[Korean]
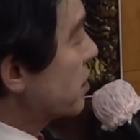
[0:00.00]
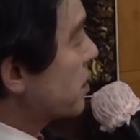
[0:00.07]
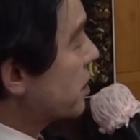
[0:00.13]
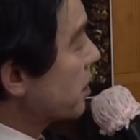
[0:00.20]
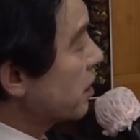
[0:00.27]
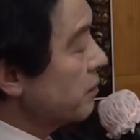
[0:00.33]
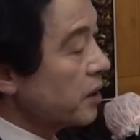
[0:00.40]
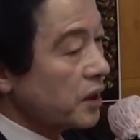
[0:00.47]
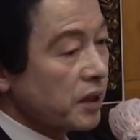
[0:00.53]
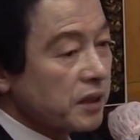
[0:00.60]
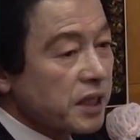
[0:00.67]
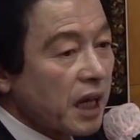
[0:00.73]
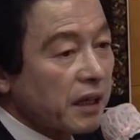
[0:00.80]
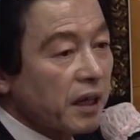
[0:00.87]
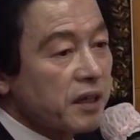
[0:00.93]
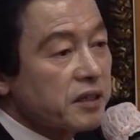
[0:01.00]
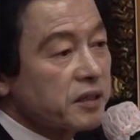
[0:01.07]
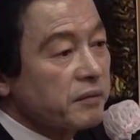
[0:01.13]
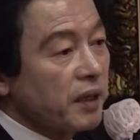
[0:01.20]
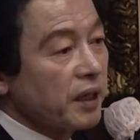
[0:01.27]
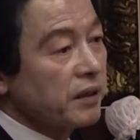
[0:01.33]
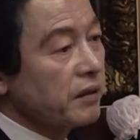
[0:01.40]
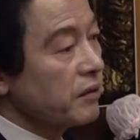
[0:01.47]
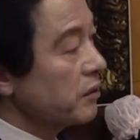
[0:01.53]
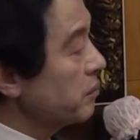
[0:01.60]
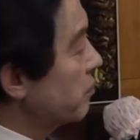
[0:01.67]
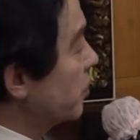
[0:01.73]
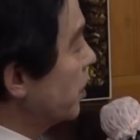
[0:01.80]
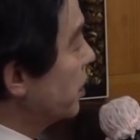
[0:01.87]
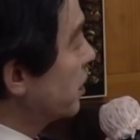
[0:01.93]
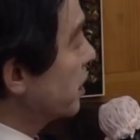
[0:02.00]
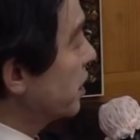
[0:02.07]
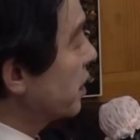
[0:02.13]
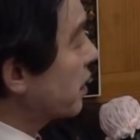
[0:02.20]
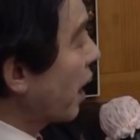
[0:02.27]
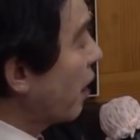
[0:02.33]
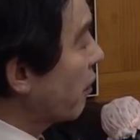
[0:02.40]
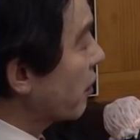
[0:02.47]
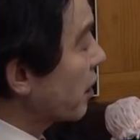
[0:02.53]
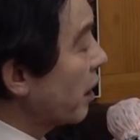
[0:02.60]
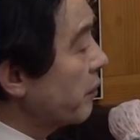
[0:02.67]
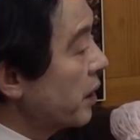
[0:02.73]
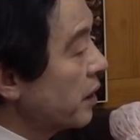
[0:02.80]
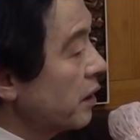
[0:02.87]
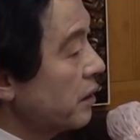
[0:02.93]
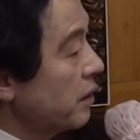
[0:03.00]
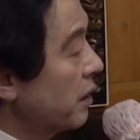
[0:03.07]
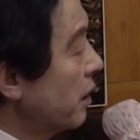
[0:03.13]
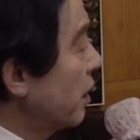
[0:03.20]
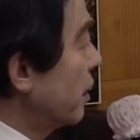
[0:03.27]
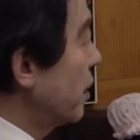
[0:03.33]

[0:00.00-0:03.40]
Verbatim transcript: 지금은 살아있지만 명이 다하고 나면은